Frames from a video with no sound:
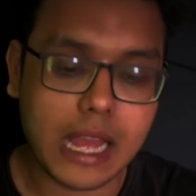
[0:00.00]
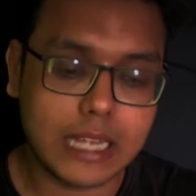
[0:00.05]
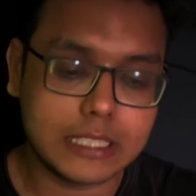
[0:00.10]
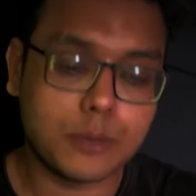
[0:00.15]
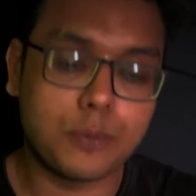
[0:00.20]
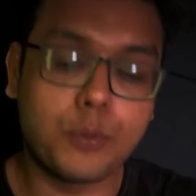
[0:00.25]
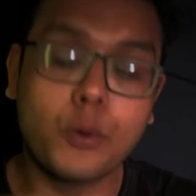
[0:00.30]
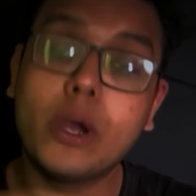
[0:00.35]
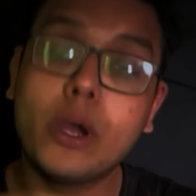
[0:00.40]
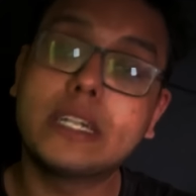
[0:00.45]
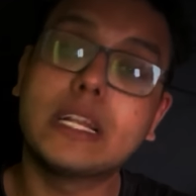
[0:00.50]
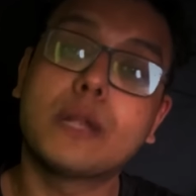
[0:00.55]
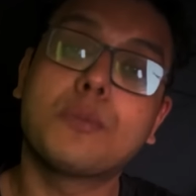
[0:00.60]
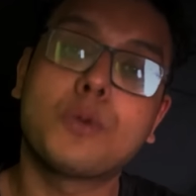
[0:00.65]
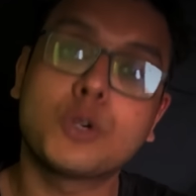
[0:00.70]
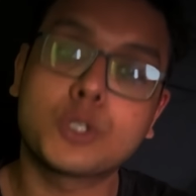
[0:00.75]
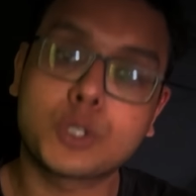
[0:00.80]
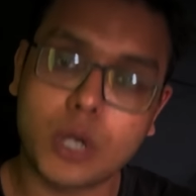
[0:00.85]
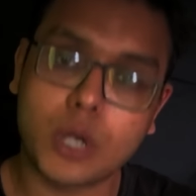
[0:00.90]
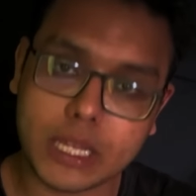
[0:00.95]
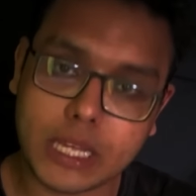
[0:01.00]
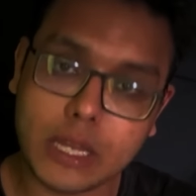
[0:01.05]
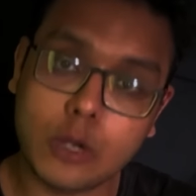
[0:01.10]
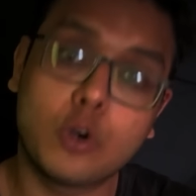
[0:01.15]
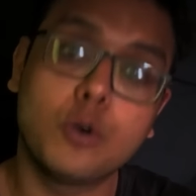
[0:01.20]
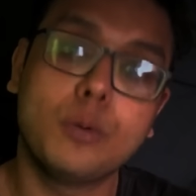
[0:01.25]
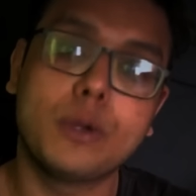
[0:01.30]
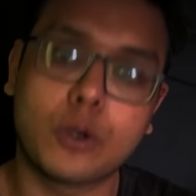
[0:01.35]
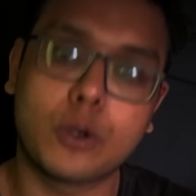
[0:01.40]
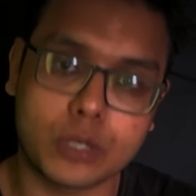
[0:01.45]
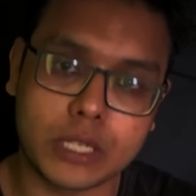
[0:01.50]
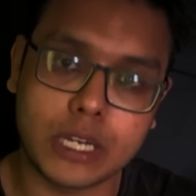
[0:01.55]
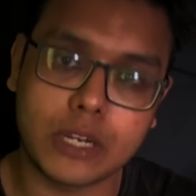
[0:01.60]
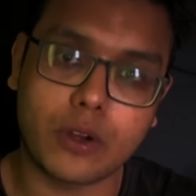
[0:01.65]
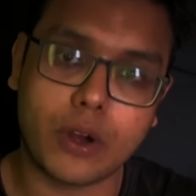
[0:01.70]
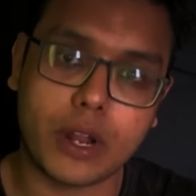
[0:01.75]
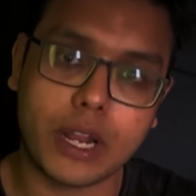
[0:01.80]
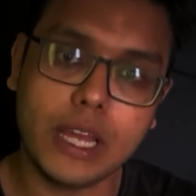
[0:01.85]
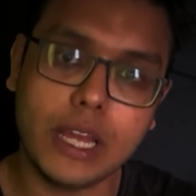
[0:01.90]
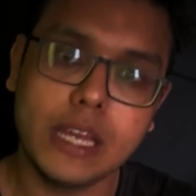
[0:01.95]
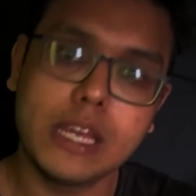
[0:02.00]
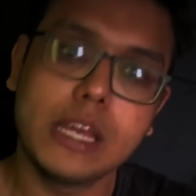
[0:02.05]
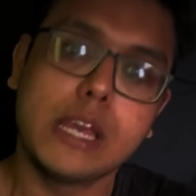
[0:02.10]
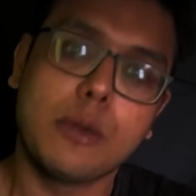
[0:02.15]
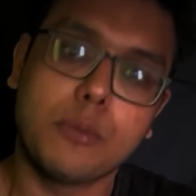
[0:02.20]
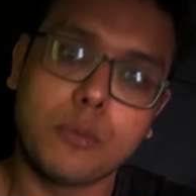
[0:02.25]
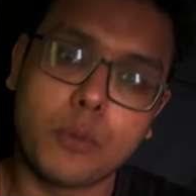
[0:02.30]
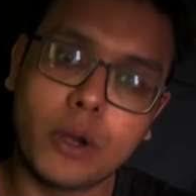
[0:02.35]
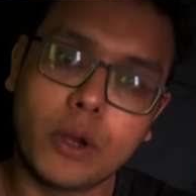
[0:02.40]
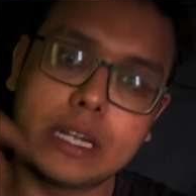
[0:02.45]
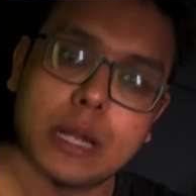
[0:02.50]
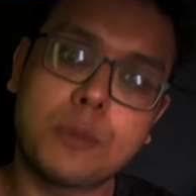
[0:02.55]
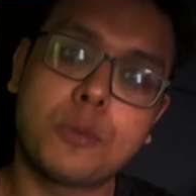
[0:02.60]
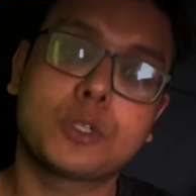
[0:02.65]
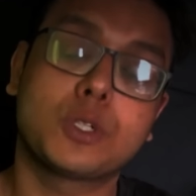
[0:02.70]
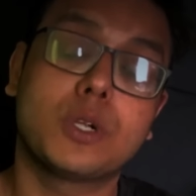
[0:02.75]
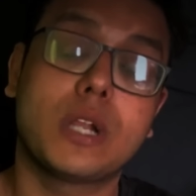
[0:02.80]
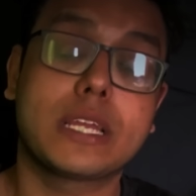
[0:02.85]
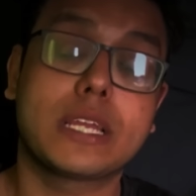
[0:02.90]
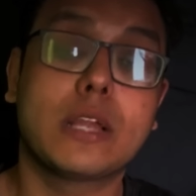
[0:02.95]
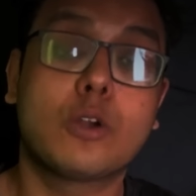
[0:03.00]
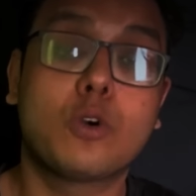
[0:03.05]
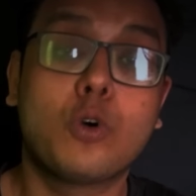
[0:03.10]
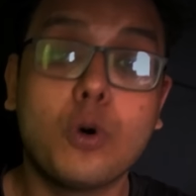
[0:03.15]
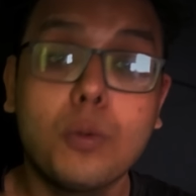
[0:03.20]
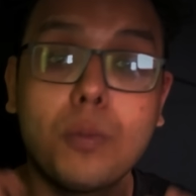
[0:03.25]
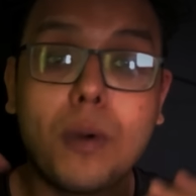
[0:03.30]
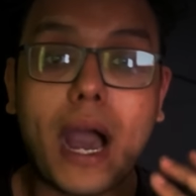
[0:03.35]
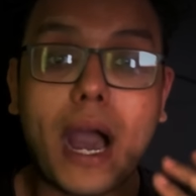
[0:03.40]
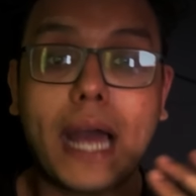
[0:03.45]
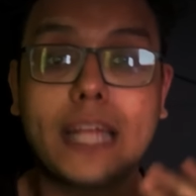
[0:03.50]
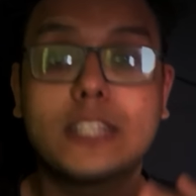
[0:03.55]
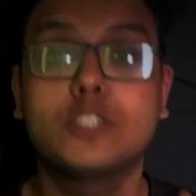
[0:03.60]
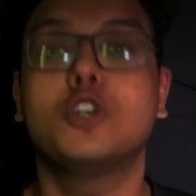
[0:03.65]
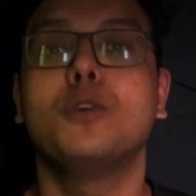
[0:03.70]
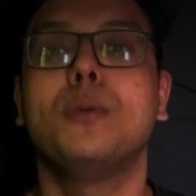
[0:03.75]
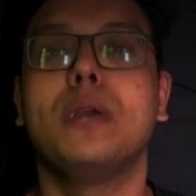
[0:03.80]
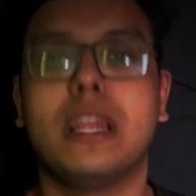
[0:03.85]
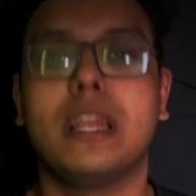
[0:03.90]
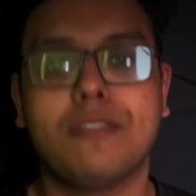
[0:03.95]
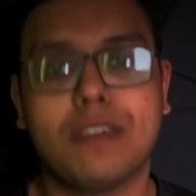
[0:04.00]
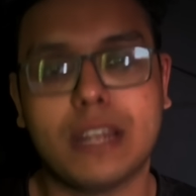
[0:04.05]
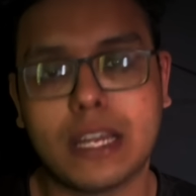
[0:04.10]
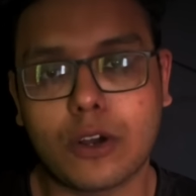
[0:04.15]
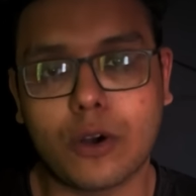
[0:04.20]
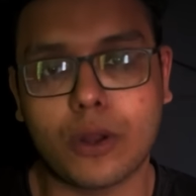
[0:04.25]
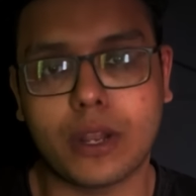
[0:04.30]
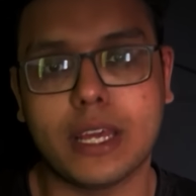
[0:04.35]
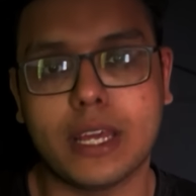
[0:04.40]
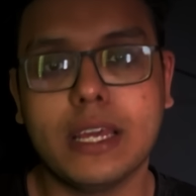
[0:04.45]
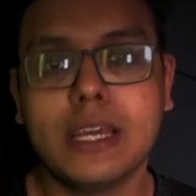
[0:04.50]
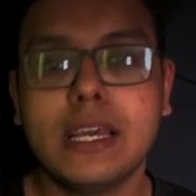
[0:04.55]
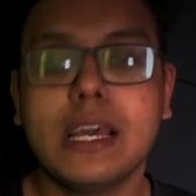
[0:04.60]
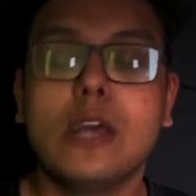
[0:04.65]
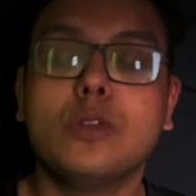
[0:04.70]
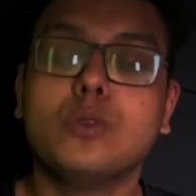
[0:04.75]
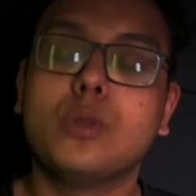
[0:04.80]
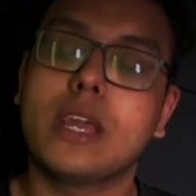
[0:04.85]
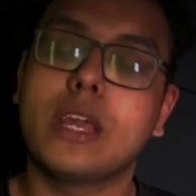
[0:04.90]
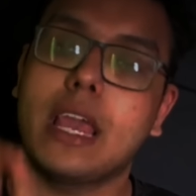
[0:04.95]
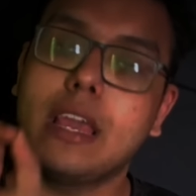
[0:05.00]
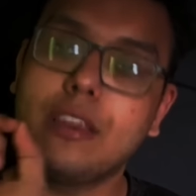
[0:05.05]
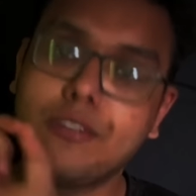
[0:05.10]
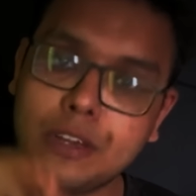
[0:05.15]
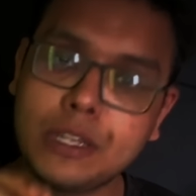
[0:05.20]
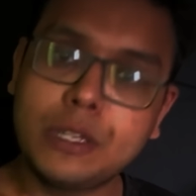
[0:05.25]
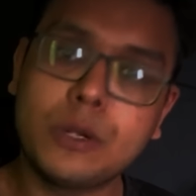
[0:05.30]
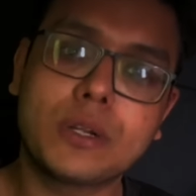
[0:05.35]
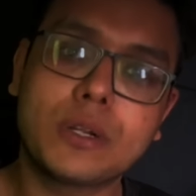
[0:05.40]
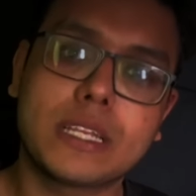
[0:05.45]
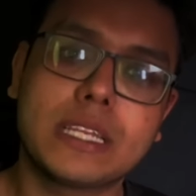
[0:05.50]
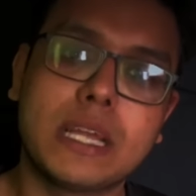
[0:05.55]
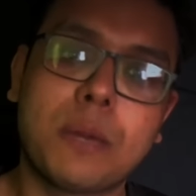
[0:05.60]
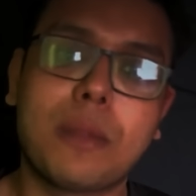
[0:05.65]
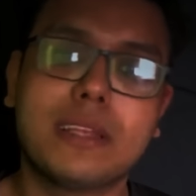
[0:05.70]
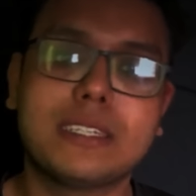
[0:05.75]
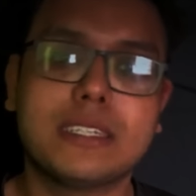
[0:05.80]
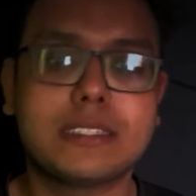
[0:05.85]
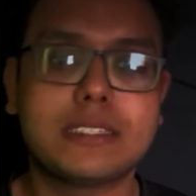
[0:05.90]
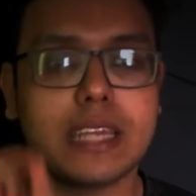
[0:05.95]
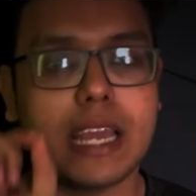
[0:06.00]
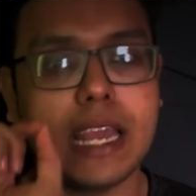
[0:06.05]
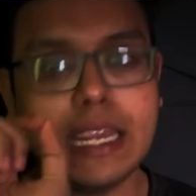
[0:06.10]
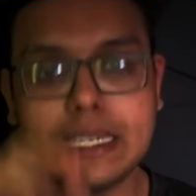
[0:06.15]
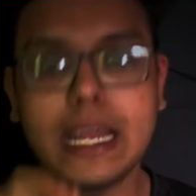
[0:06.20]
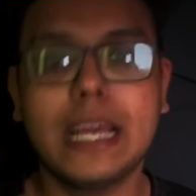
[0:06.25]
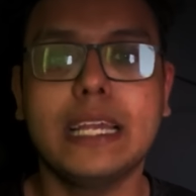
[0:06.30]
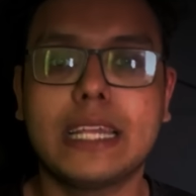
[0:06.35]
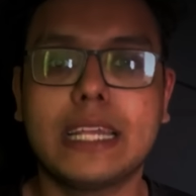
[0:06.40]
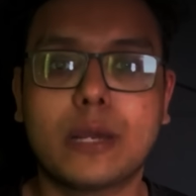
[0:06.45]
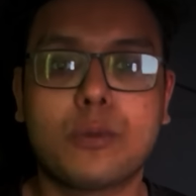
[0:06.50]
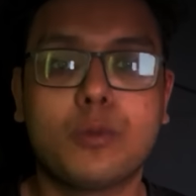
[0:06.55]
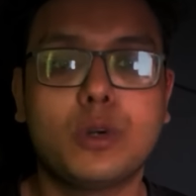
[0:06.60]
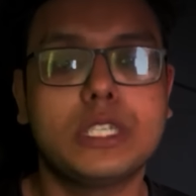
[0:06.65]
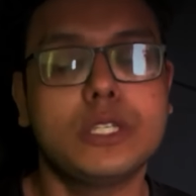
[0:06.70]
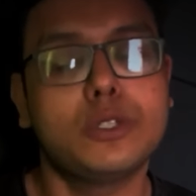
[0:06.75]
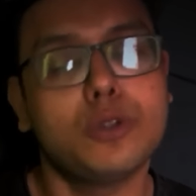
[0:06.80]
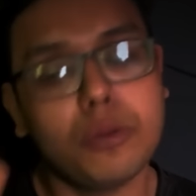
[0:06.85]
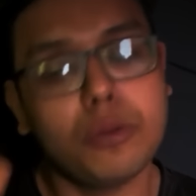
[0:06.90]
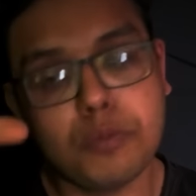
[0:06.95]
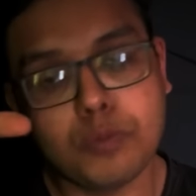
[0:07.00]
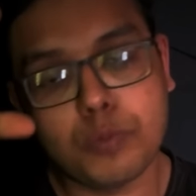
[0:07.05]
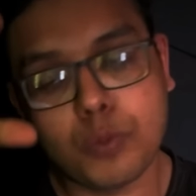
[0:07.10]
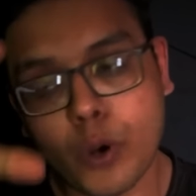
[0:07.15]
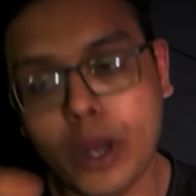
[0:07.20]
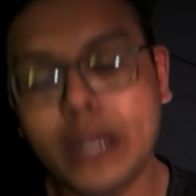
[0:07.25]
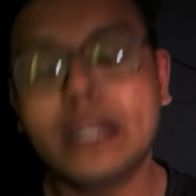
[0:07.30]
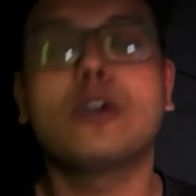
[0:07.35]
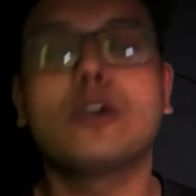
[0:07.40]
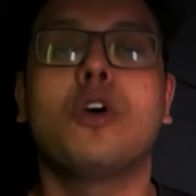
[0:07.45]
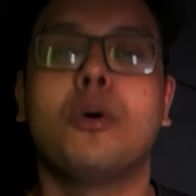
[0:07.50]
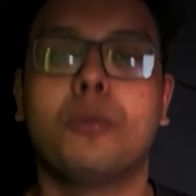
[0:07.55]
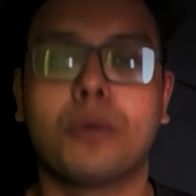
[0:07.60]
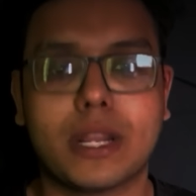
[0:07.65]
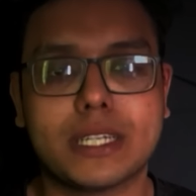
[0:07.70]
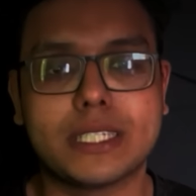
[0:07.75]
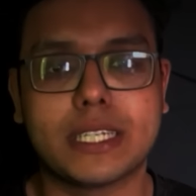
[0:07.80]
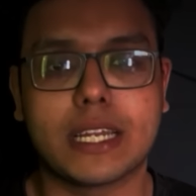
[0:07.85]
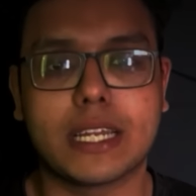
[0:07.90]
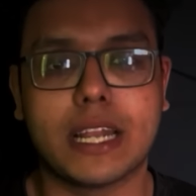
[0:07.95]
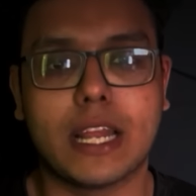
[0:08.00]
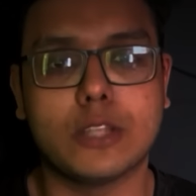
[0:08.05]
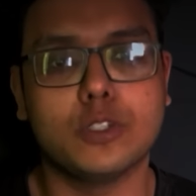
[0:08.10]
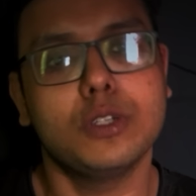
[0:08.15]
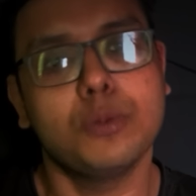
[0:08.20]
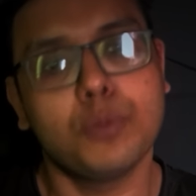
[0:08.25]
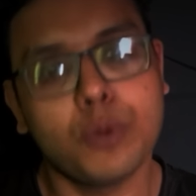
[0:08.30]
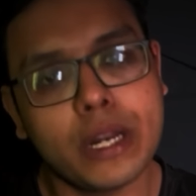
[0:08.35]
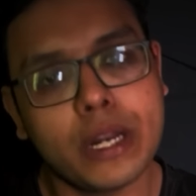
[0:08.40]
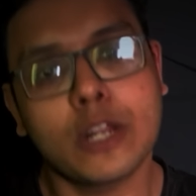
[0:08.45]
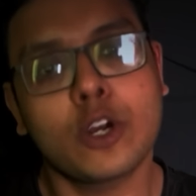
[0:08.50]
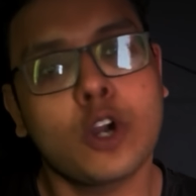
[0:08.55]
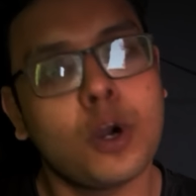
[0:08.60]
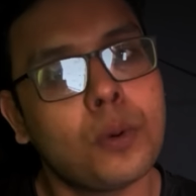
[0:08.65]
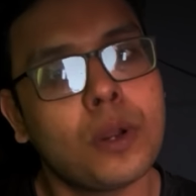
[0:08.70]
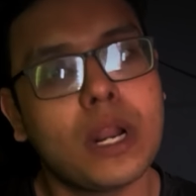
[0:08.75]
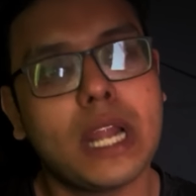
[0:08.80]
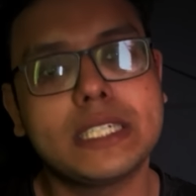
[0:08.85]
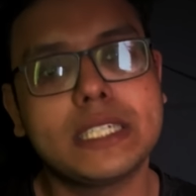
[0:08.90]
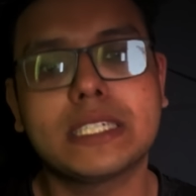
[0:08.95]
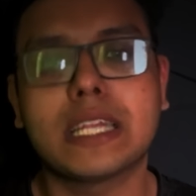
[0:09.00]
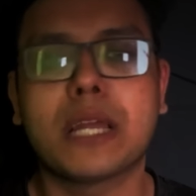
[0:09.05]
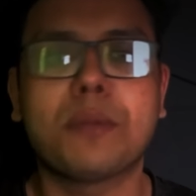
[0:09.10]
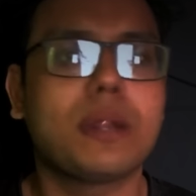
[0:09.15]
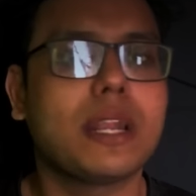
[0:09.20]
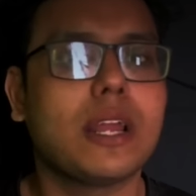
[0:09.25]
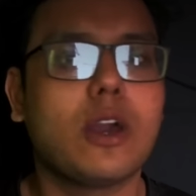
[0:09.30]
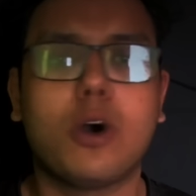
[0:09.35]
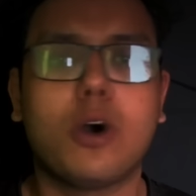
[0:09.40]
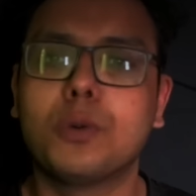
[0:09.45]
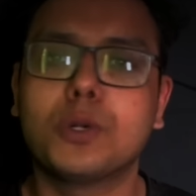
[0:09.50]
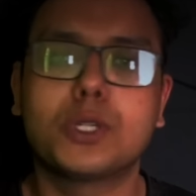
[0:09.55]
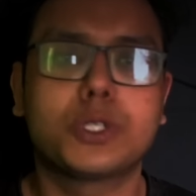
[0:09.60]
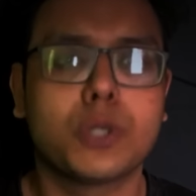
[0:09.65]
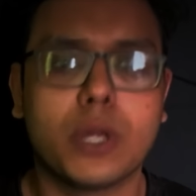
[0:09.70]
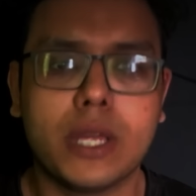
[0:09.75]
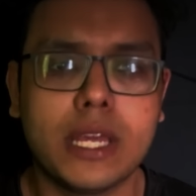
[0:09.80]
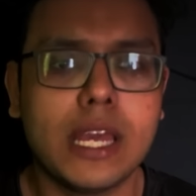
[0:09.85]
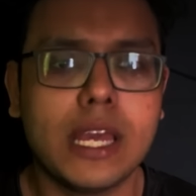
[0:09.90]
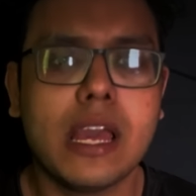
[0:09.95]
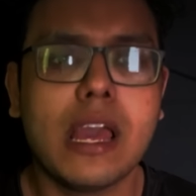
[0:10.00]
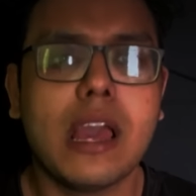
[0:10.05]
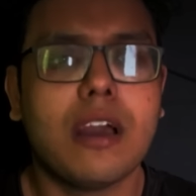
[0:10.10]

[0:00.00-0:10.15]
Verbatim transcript: যে বুয়েটের প্রশ্ন নাকি খুবই কঠিন করে বুয়েটের প্রশ্ন নাকি খুব আজগুবি লেভেলে করে তো এই ভিডিওটাতে আমরা জাস্ট এইটাই দেখবো যে যদি বুয়েটে কমন আসে কিনা যদি বুয়েটে কমন আসে তার মানে অবশ্যই